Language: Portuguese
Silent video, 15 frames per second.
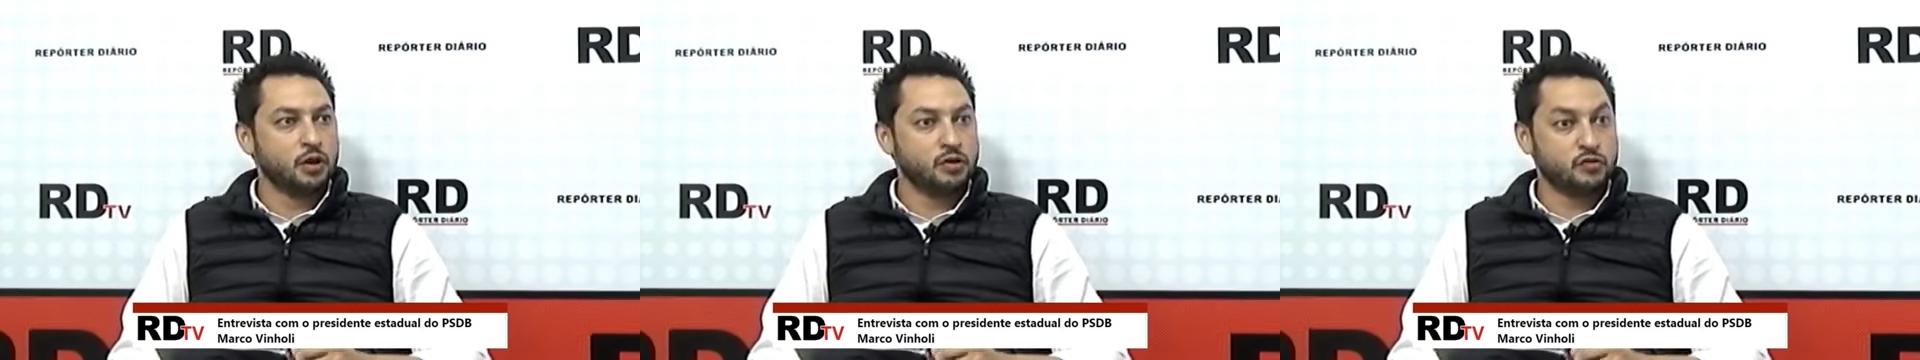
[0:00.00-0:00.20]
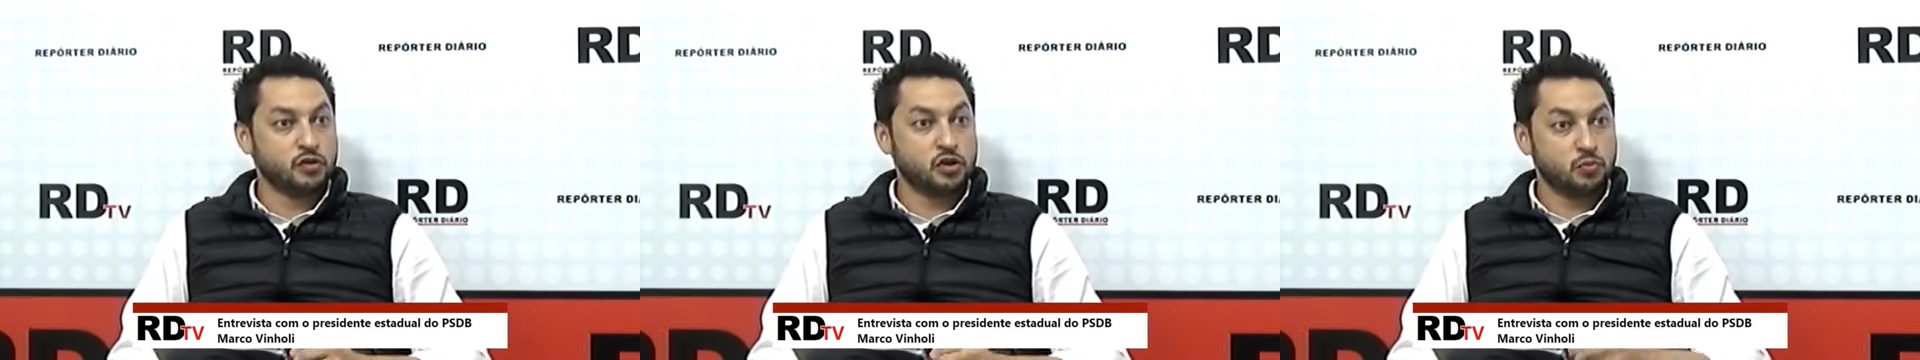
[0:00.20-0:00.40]

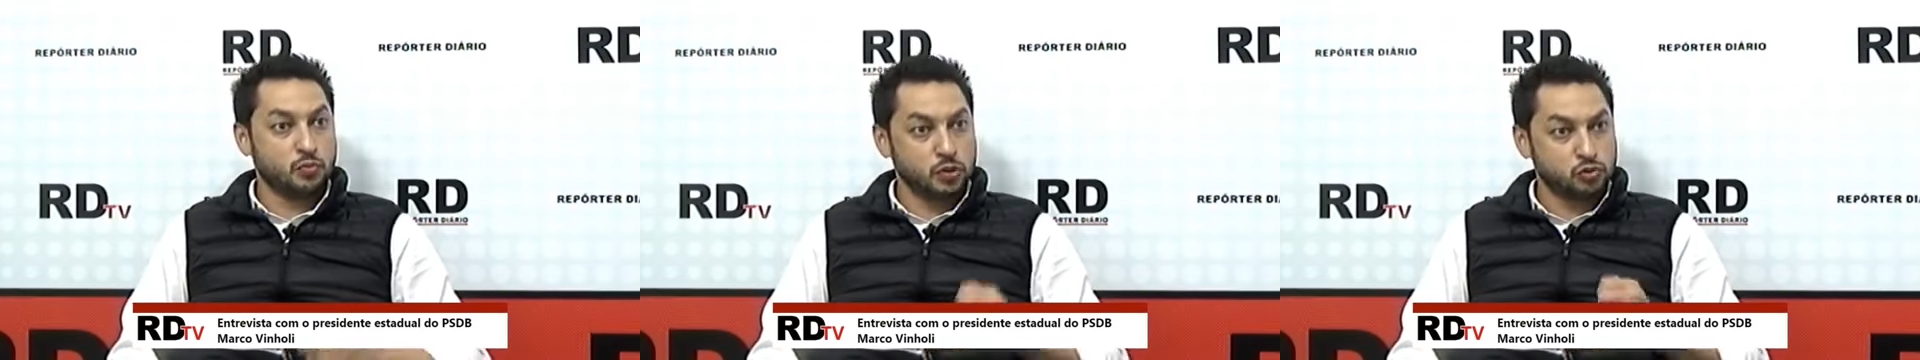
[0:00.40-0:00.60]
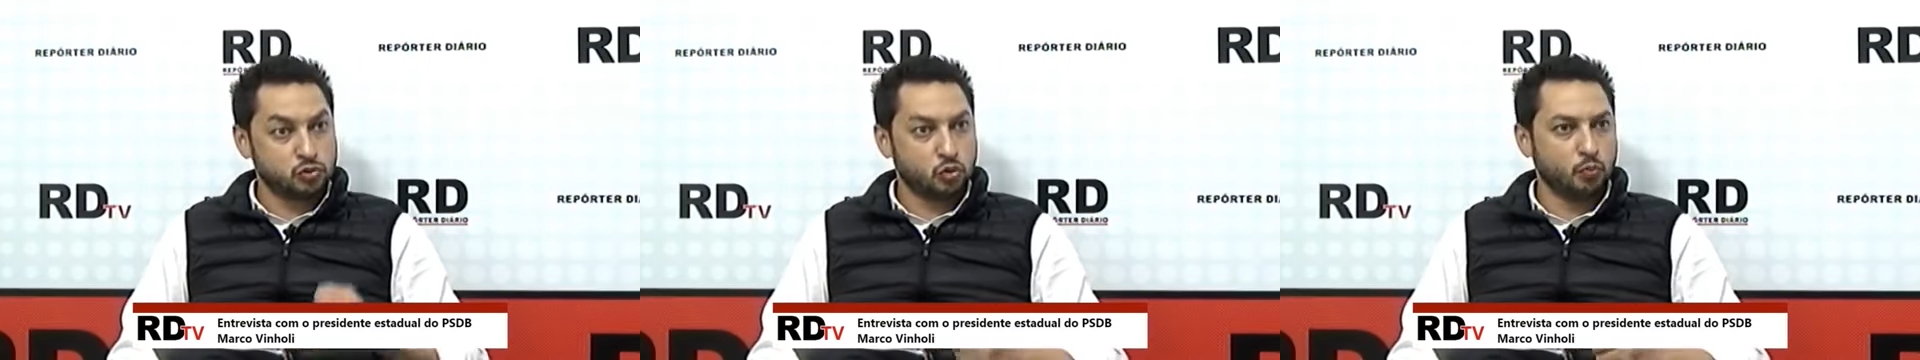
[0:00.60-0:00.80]

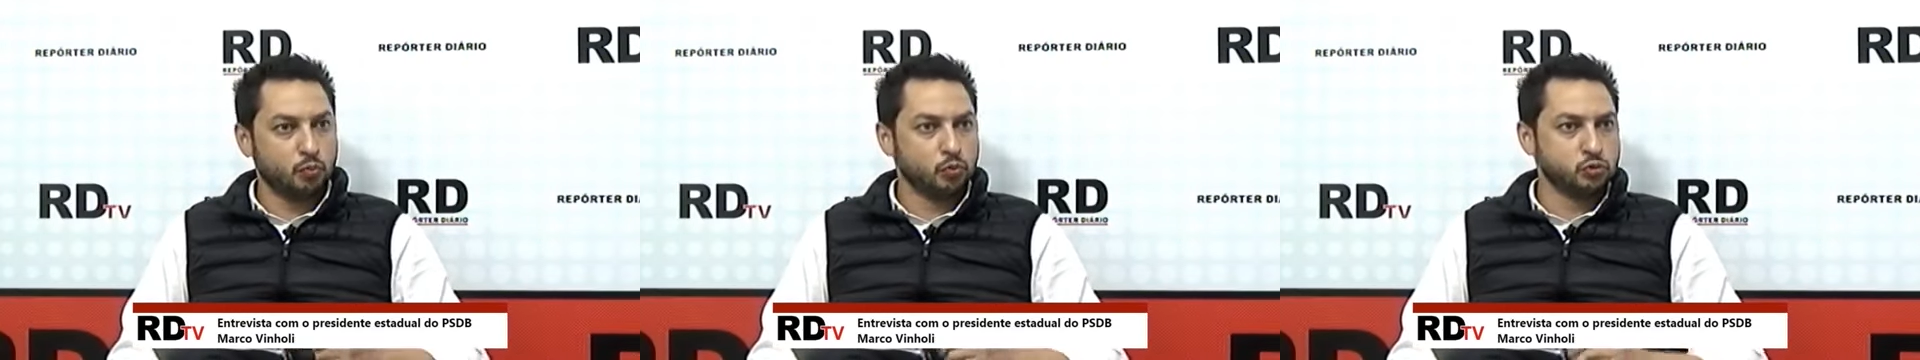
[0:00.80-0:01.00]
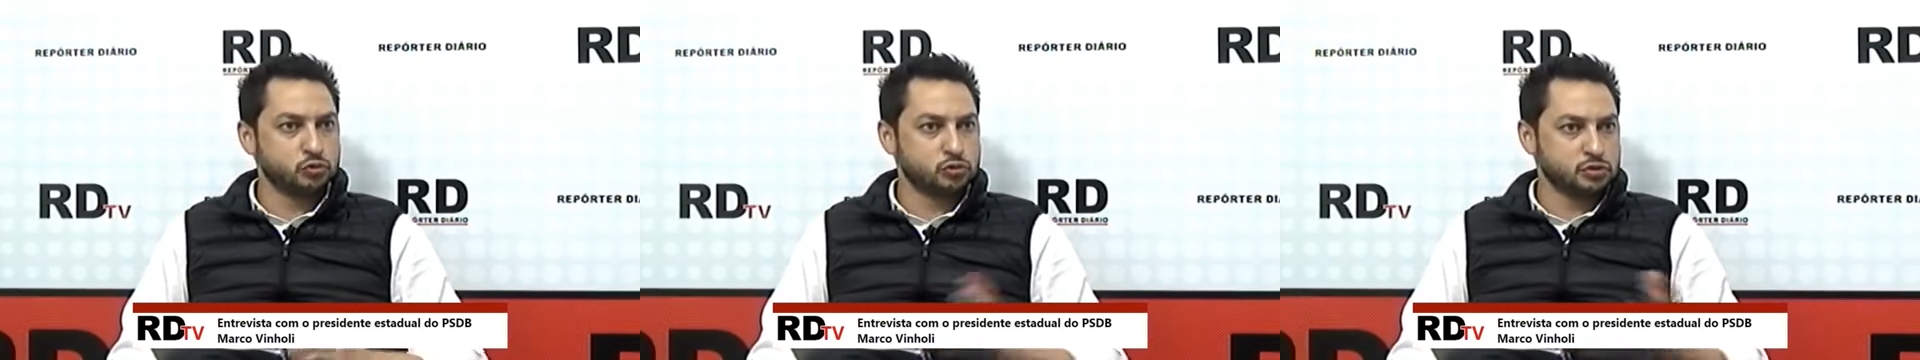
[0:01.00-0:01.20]
investimentos
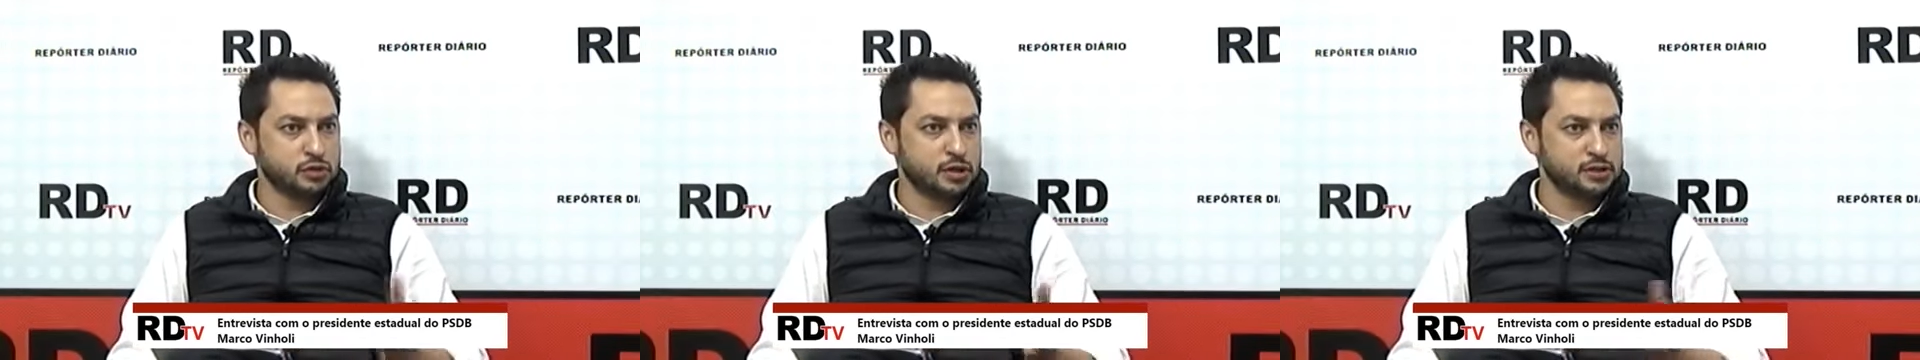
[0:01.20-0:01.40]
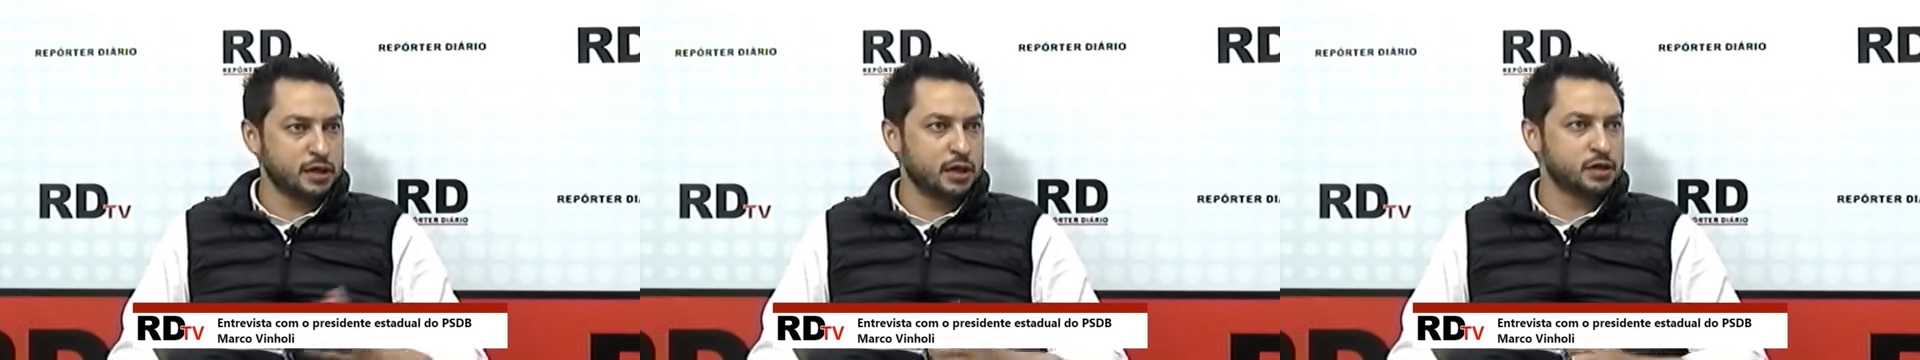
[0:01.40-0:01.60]
robustos
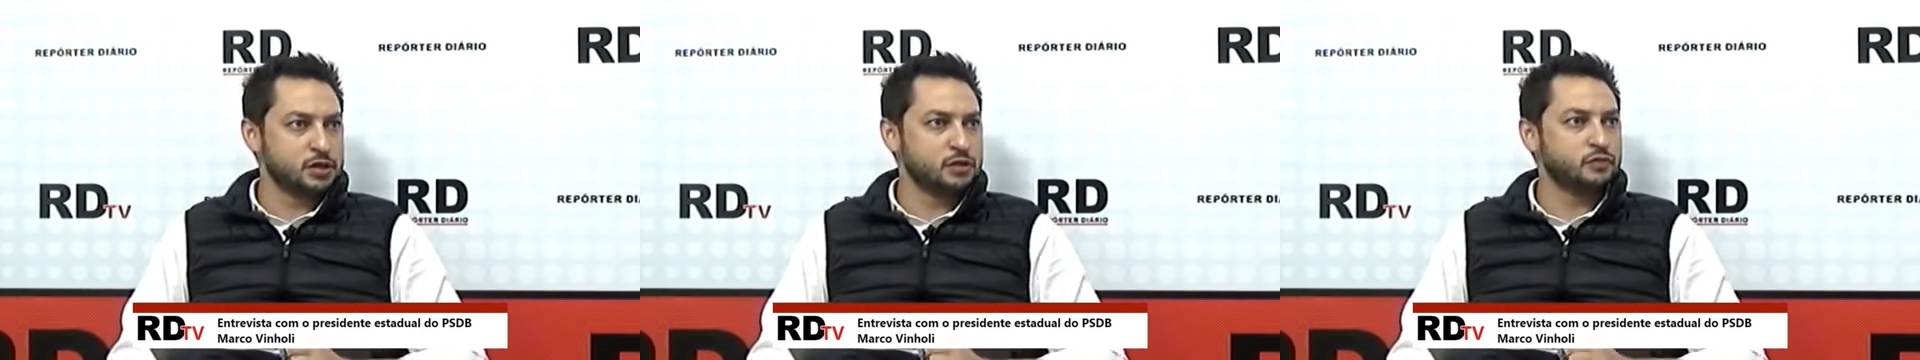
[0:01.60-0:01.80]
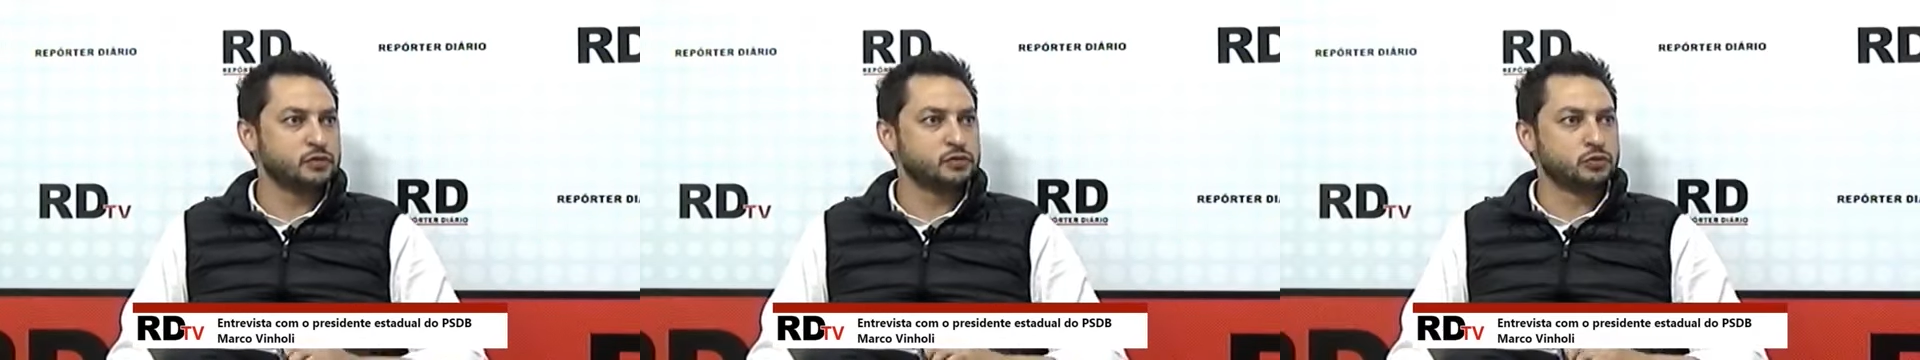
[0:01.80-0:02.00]
nas áreas
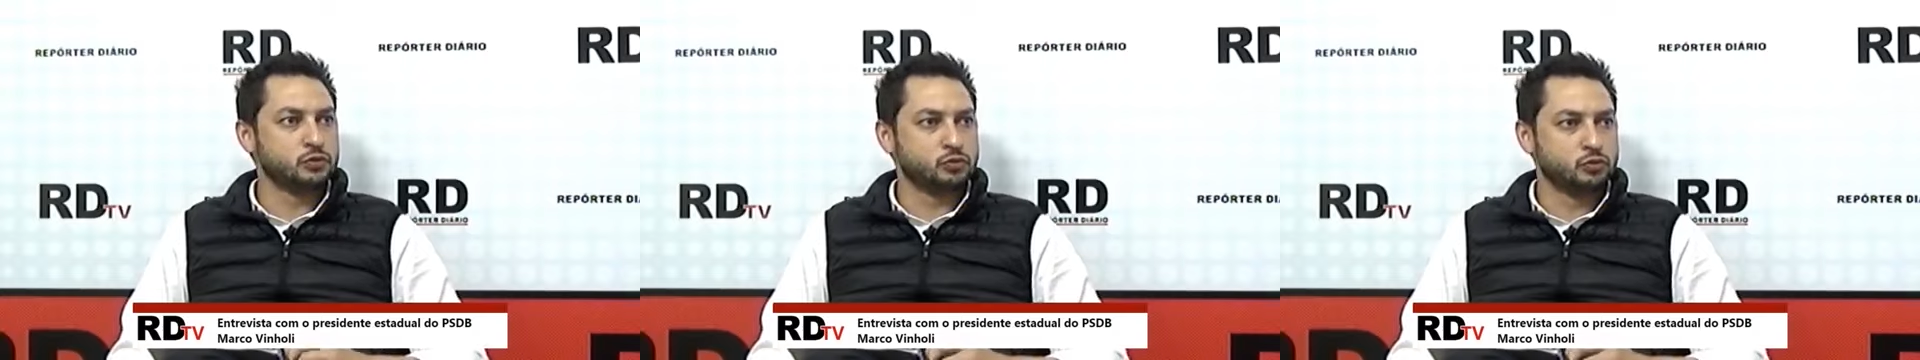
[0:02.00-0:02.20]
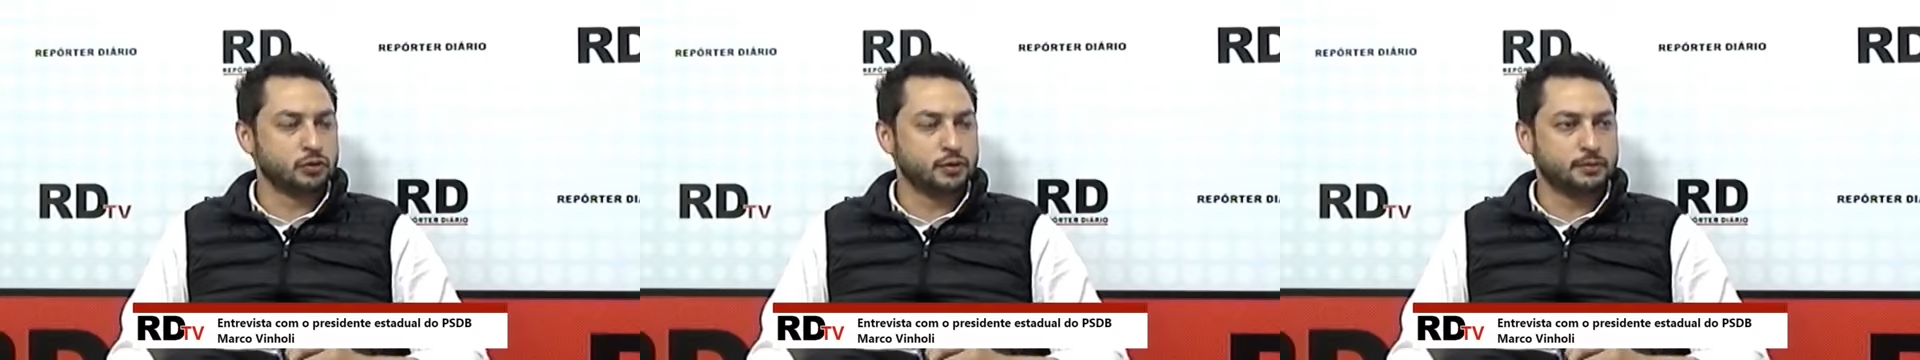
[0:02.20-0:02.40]
de
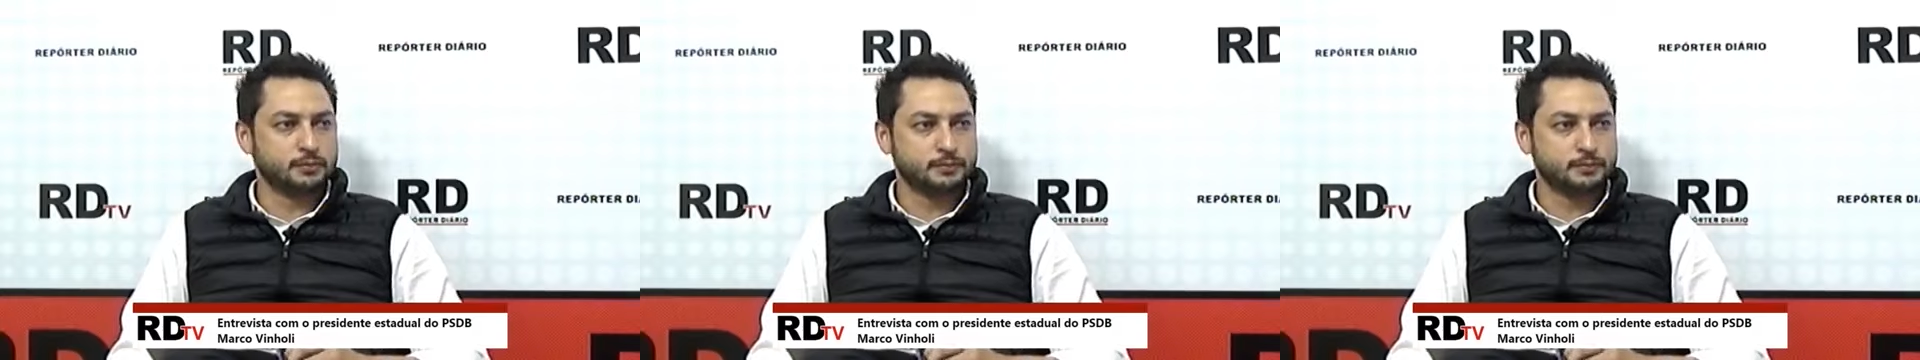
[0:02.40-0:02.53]
infraestrutura.